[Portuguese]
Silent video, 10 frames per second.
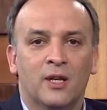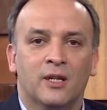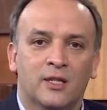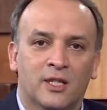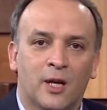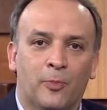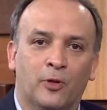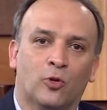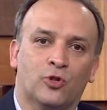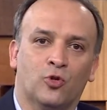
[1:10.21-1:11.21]
que sempre
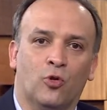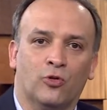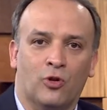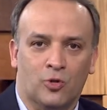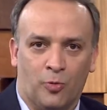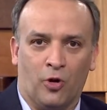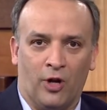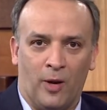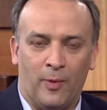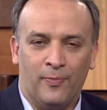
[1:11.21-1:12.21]
norteou o nosso
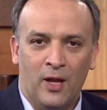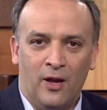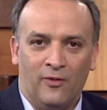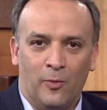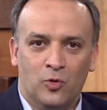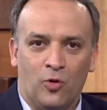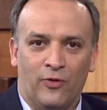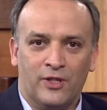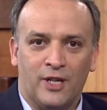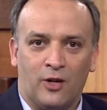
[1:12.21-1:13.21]
programa. Vamos
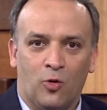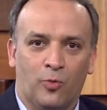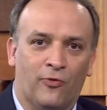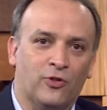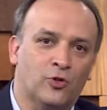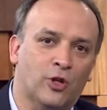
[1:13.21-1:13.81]
conversar com o professor